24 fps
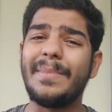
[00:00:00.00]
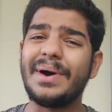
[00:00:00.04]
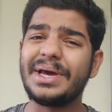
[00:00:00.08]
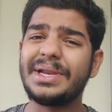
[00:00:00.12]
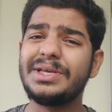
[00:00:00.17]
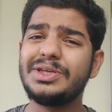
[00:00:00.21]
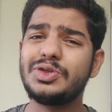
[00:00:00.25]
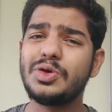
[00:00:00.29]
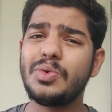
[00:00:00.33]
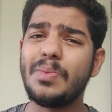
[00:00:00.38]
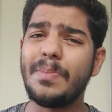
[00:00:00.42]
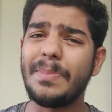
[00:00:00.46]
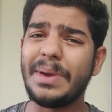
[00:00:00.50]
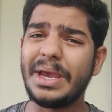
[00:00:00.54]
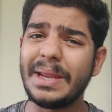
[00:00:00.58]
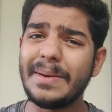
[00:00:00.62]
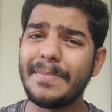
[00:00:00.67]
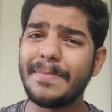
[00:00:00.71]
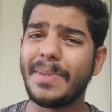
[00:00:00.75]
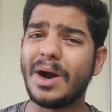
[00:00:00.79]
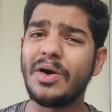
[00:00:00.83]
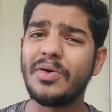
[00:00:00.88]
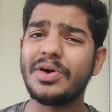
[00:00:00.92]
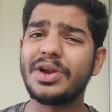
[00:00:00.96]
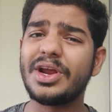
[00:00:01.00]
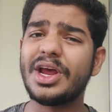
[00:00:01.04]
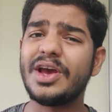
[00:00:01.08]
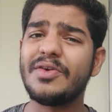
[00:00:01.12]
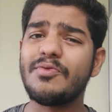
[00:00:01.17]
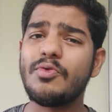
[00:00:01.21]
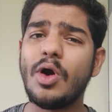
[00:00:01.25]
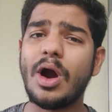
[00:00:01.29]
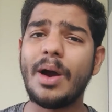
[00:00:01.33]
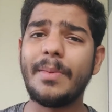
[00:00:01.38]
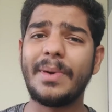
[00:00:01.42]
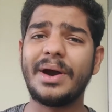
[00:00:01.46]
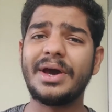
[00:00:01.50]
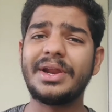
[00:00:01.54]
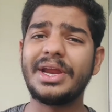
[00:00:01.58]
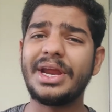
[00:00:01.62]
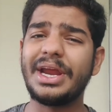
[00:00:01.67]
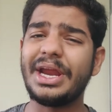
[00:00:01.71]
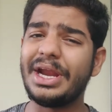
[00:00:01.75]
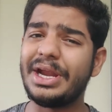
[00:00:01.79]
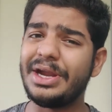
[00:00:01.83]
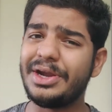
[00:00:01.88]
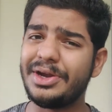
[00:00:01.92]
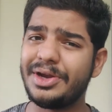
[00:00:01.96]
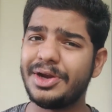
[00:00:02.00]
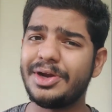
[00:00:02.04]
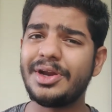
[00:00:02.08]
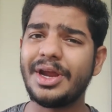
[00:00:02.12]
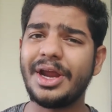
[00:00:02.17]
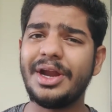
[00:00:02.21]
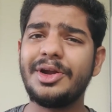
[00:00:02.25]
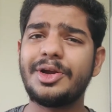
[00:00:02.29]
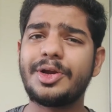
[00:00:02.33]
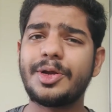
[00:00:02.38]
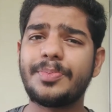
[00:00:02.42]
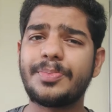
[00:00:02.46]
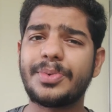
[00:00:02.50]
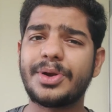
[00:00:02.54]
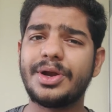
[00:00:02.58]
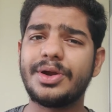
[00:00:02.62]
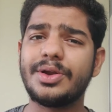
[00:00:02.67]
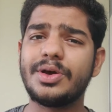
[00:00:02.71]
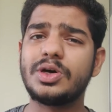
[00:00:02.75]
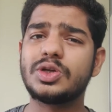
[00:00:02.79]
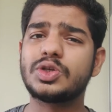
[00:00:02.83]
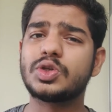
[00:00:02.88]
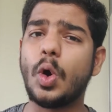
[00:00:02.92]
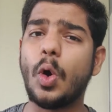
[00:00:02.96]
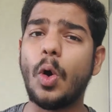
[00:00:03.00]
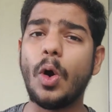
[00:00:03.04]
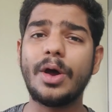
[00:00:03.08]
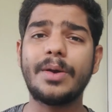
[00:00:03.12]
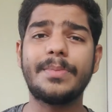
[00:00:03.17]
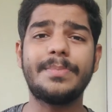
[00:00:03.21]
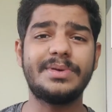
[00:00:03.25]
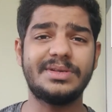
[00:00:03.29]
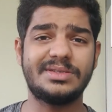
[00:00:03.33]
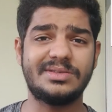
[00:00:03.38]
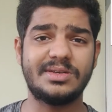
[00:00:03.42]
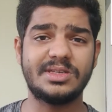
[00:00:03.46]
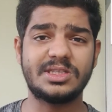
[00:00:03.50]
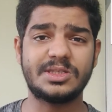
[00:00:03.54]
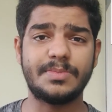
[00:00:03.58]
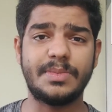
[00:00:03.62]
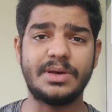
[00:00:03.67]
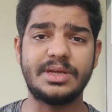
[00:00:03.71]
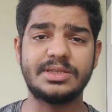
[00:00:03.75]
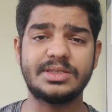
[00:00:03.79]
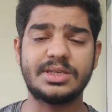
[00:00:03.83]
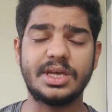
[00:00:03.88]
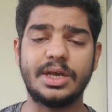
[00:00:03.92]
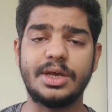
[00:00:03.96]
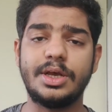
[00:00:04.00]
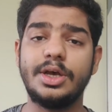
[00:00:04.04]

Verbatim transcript: हमारी जो मेन पावर है वो हमारे इंडियन इंटरप्रेन और बिजनेसमैन